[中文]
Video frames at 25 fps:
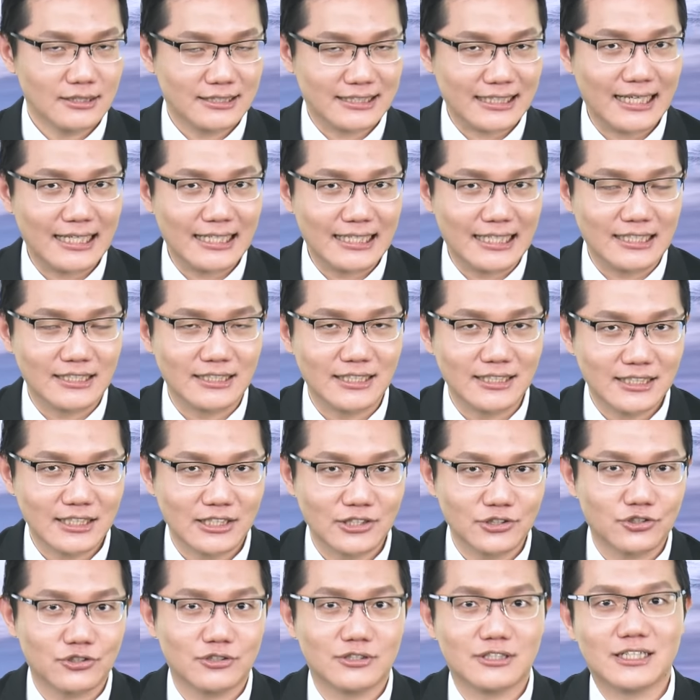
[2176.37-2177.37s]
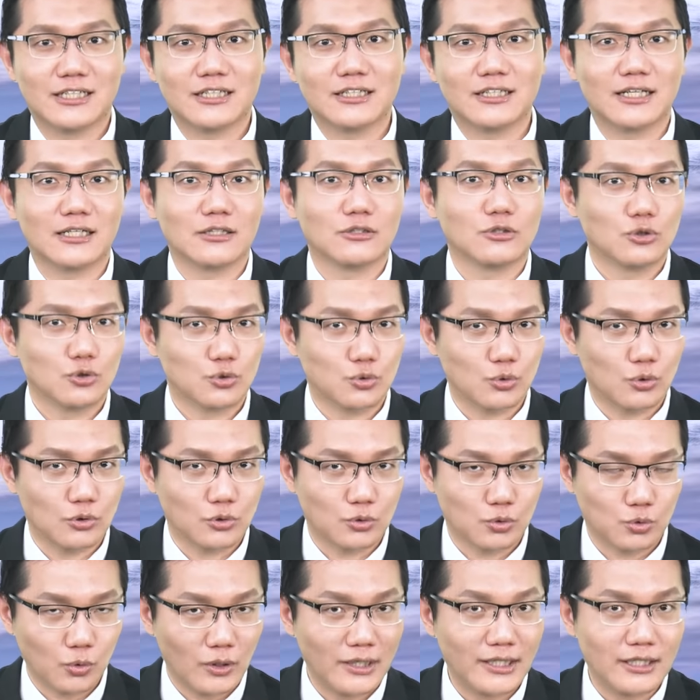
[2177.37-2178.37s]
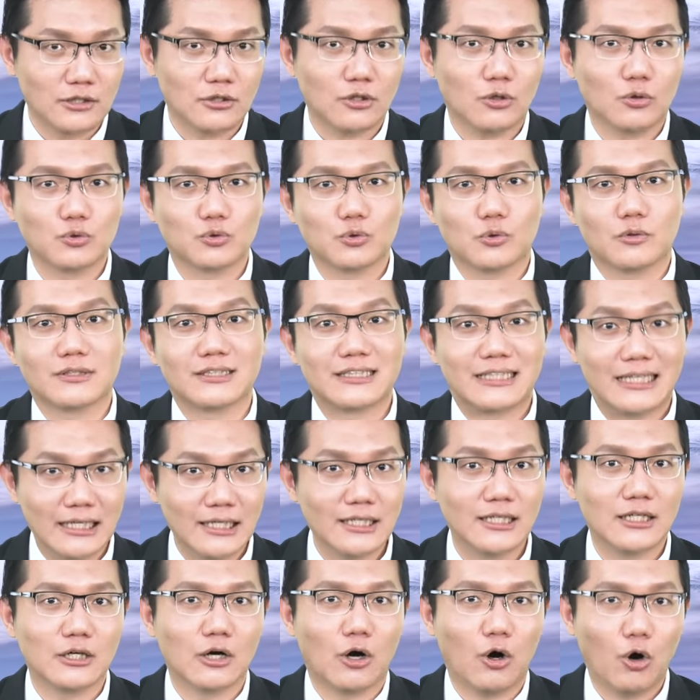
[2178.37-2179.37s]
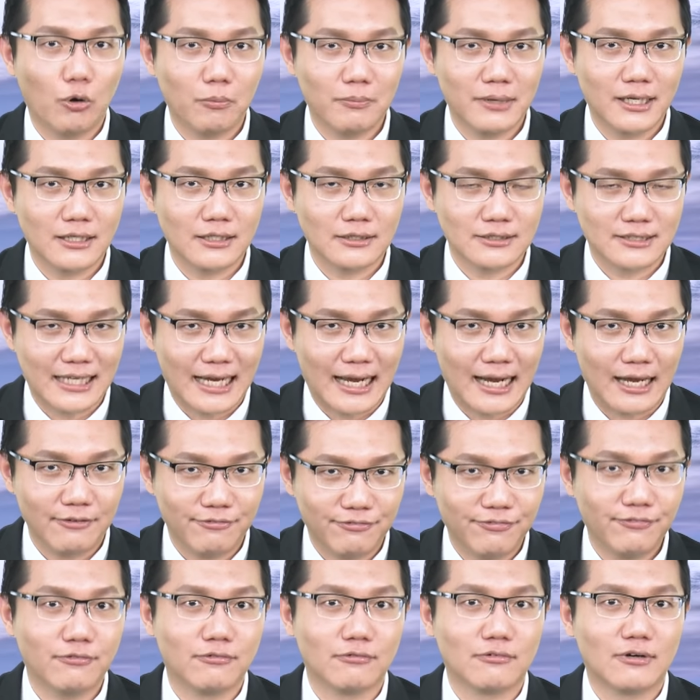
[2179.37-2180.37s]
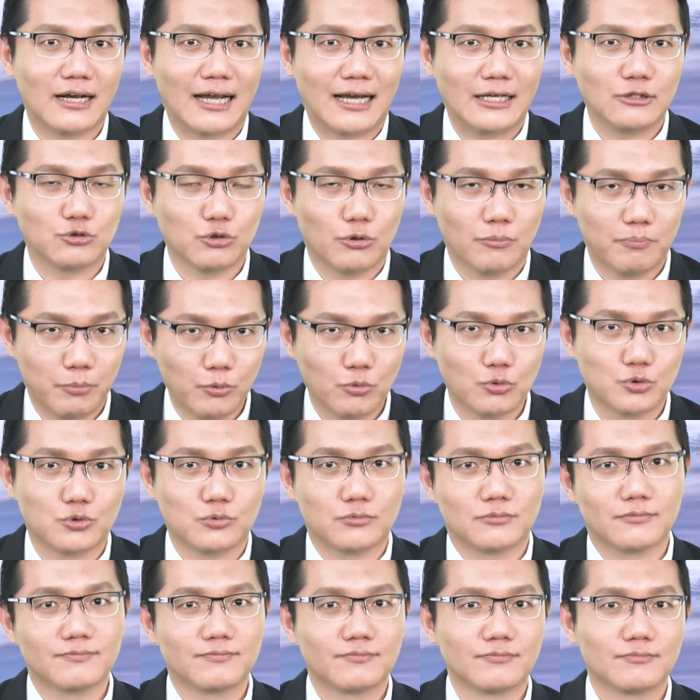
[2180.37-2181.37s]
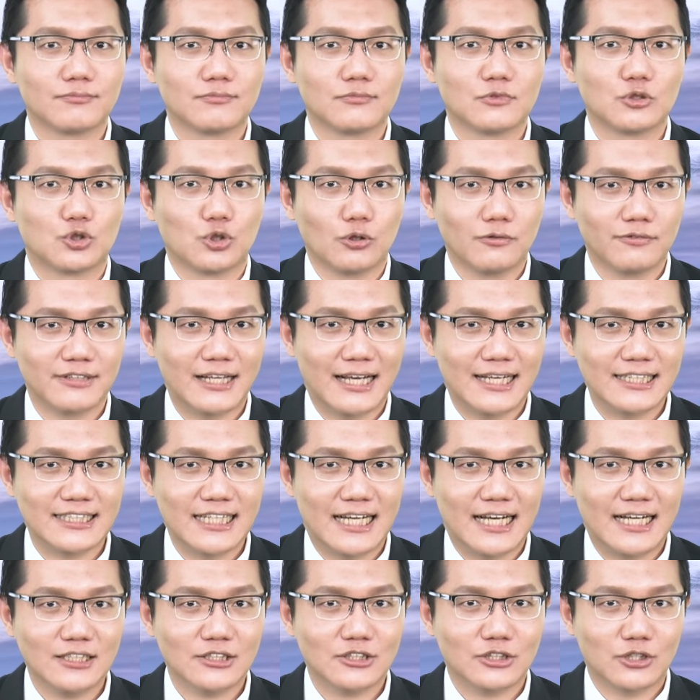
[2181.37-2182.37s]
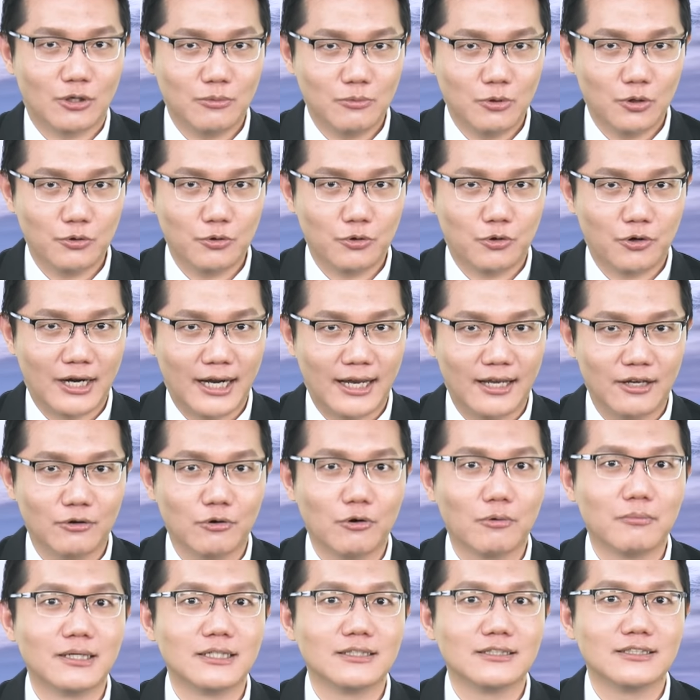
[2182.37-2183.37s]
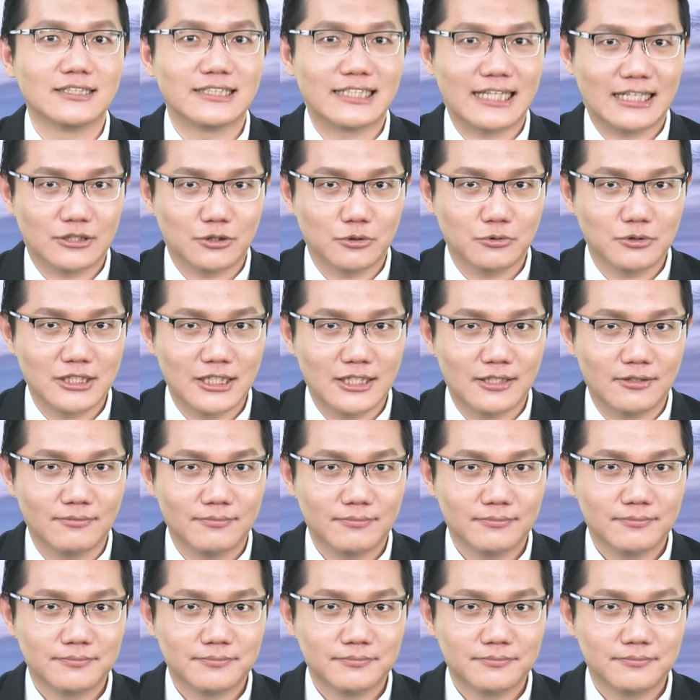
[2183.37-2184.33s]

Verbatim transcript: 在眼前这个时间点做对的动作，替你后面的财富来做部署。祝福大家周末愉快，我们下周见。